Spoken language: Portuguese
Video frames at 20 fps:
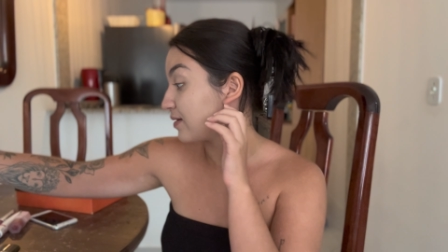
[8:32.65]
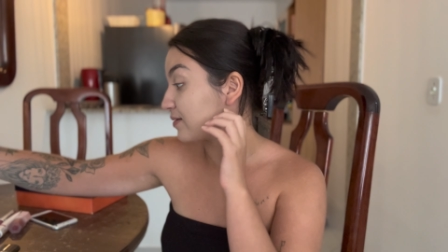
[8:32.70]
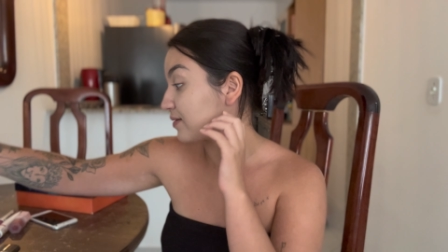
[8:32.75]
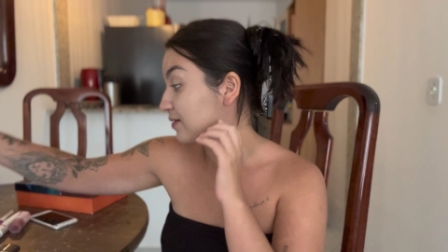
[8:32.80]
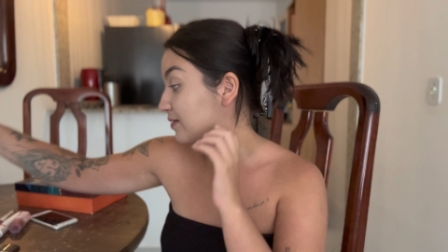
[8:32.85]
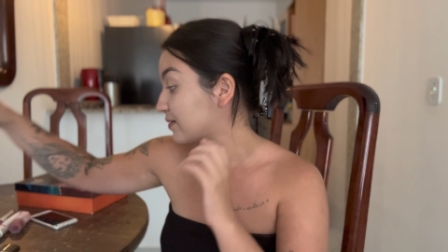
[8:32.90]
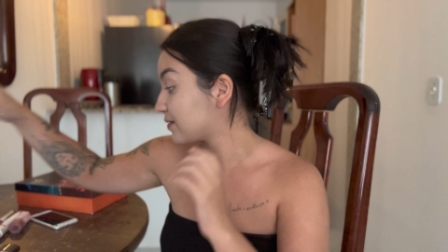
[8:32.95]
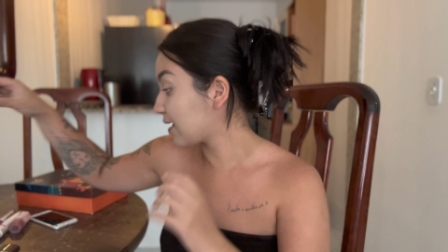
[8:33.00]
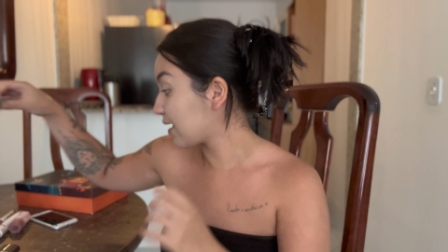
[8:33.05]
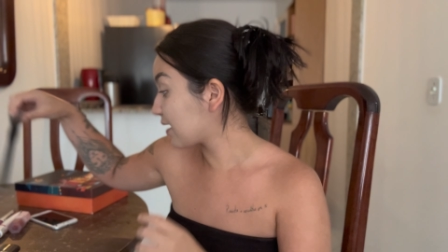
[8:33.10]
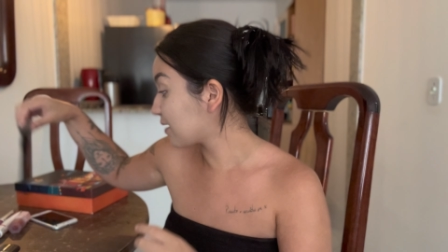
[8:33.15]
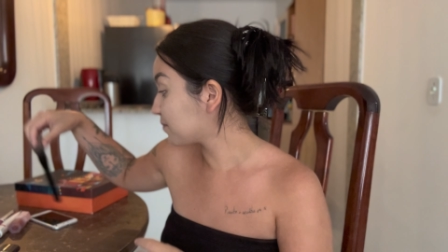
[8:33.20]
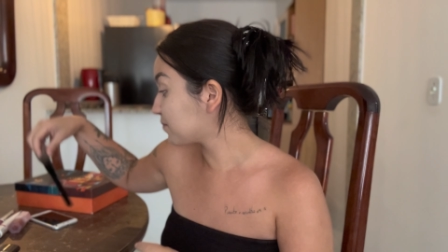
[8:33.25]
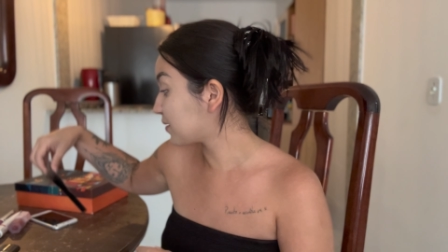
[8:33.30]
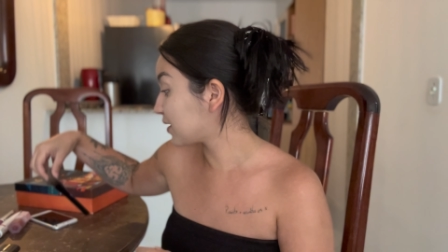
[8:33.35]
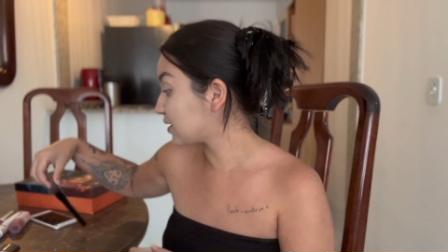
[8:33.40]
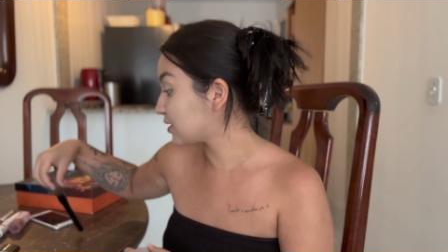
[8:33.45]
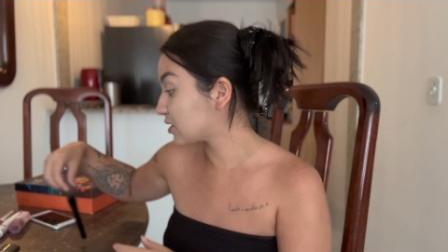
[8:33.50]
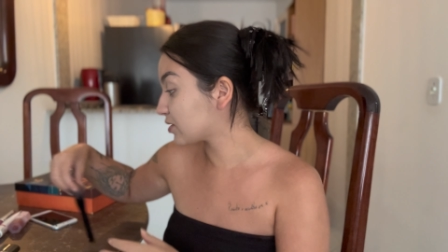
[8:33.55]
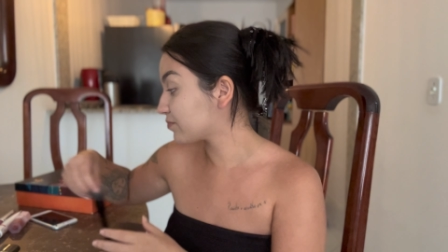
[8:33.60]

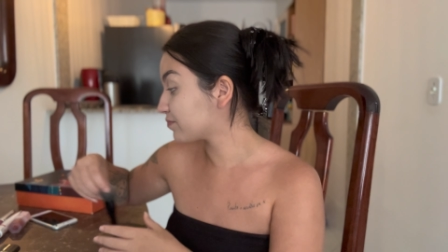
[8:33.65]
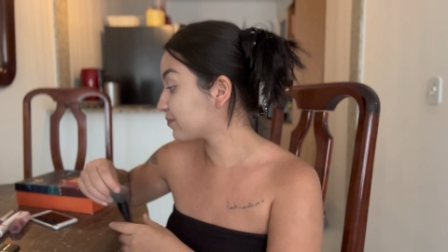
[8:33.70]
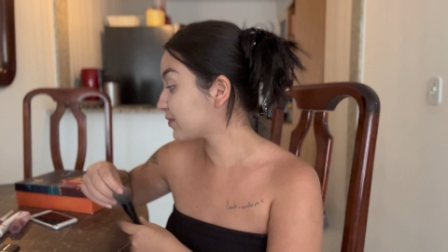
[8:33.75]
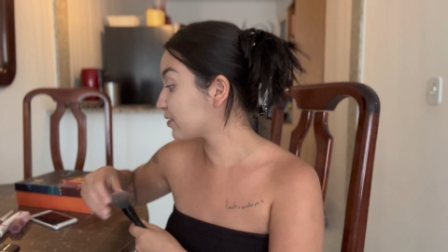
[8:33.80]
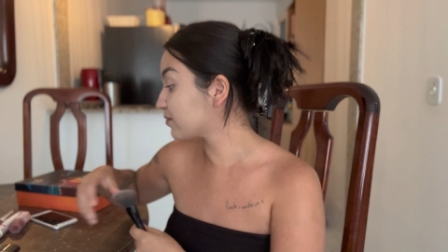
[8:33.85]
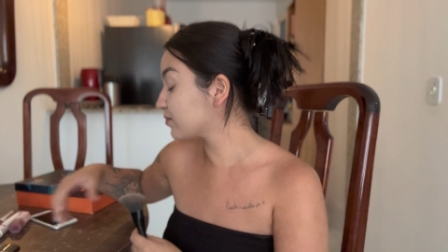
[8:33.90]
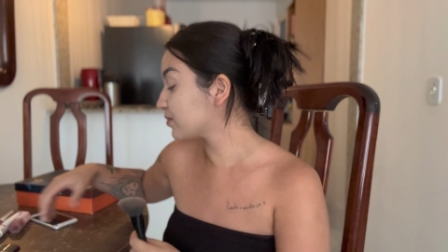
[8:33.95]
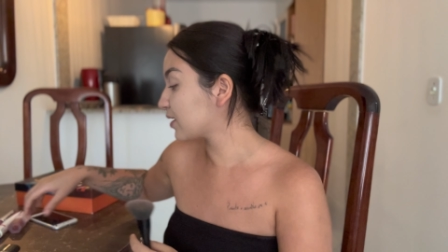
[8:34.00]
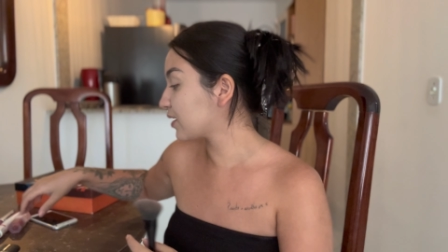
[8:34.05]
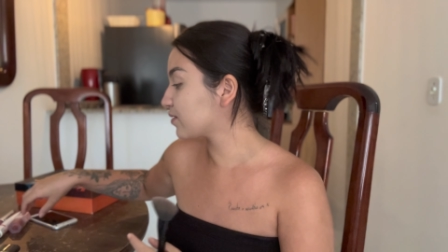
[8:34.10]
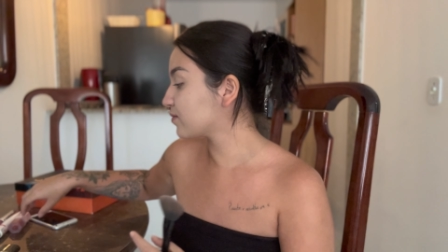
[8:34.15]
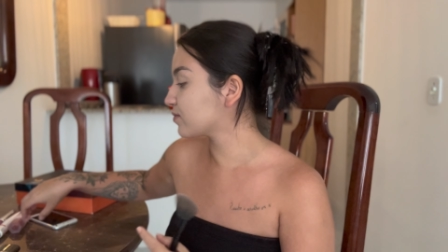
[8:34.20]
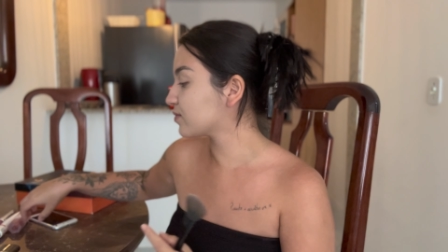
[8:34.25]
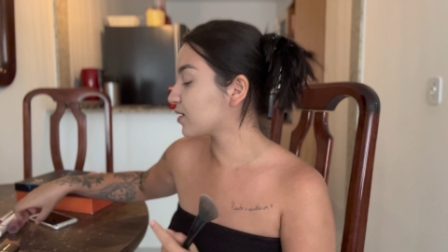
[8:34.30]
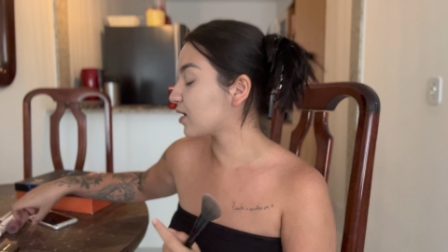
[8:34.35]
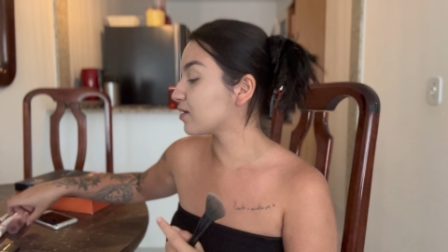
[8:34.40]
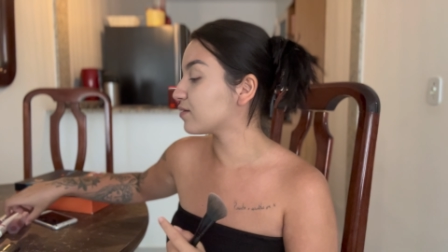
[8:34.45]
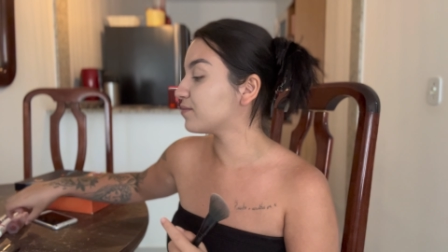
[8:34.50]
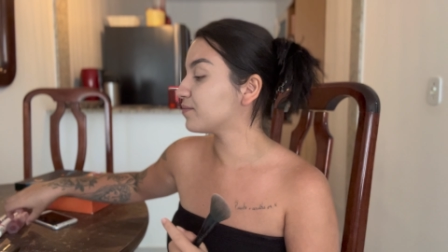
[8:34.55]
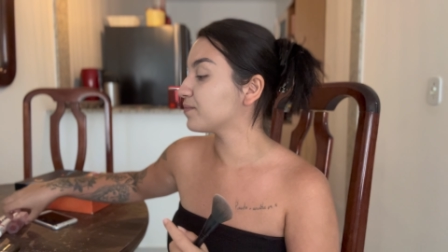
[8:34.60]
Sinceramente, não tenho
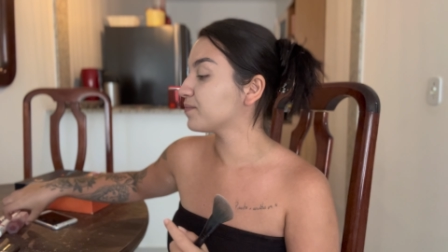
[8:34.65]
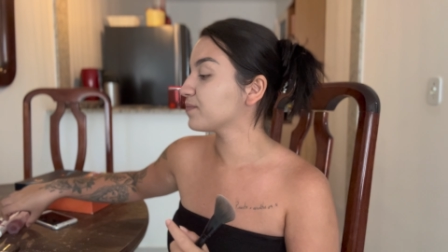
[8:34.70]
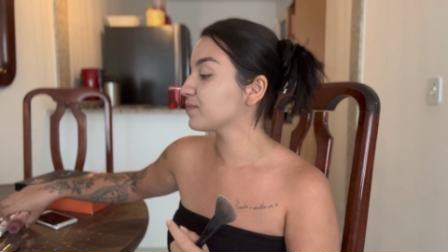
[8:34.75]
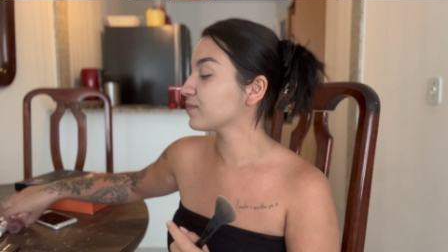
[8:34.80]
usado.